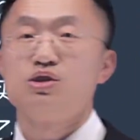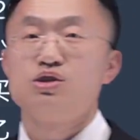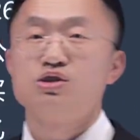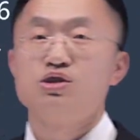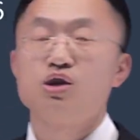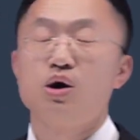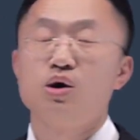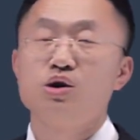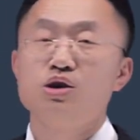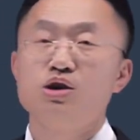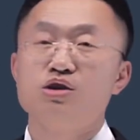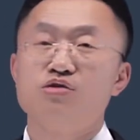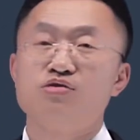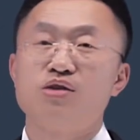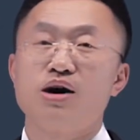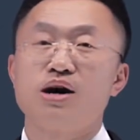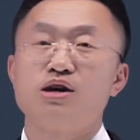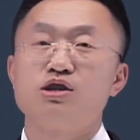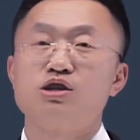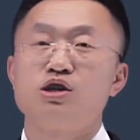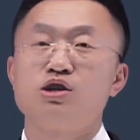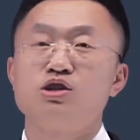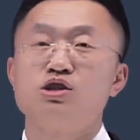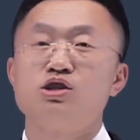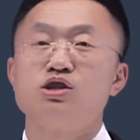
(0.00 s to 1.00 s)
交易
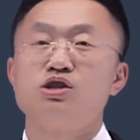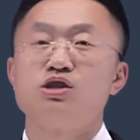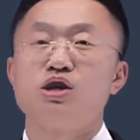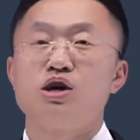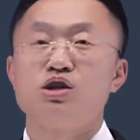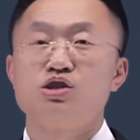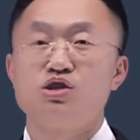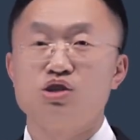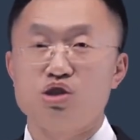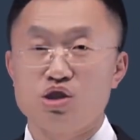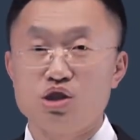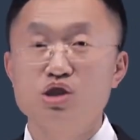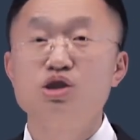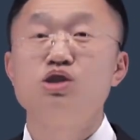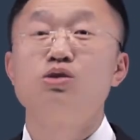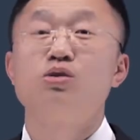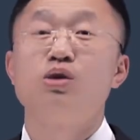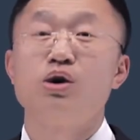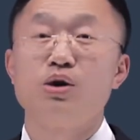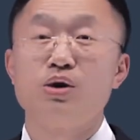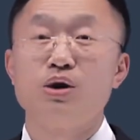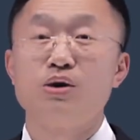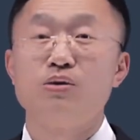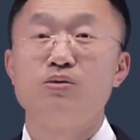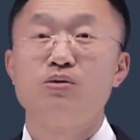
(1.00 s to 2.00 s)
发生日的即期
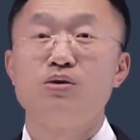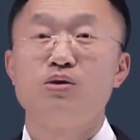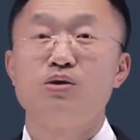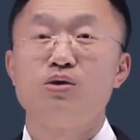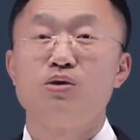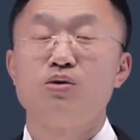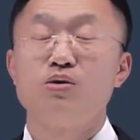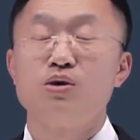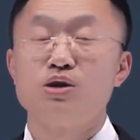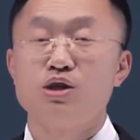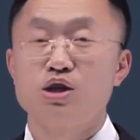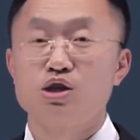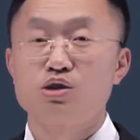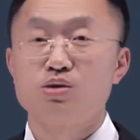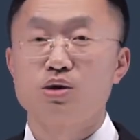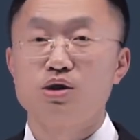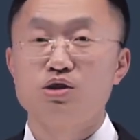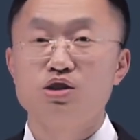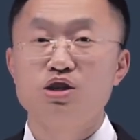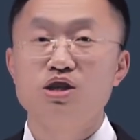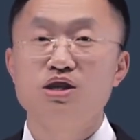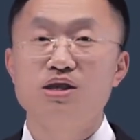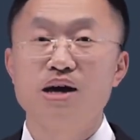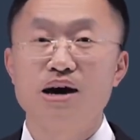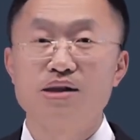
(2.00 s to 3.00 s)
汇率，或者说
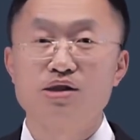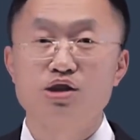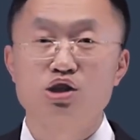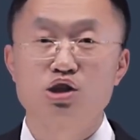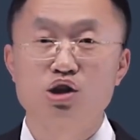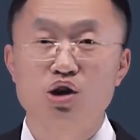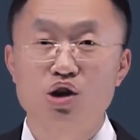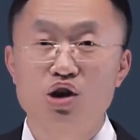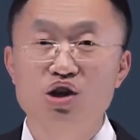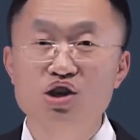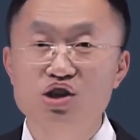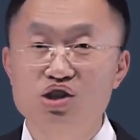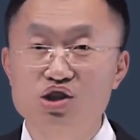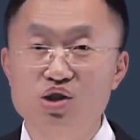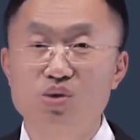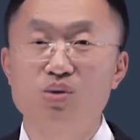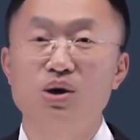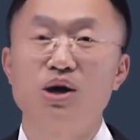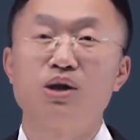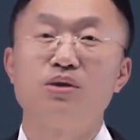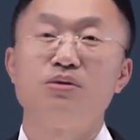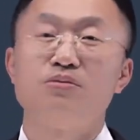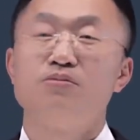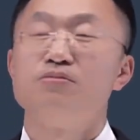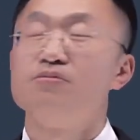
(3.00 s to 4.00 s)
替代的是历史
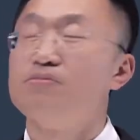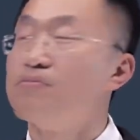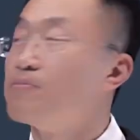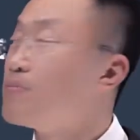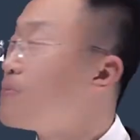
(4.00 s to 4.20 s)
汇率。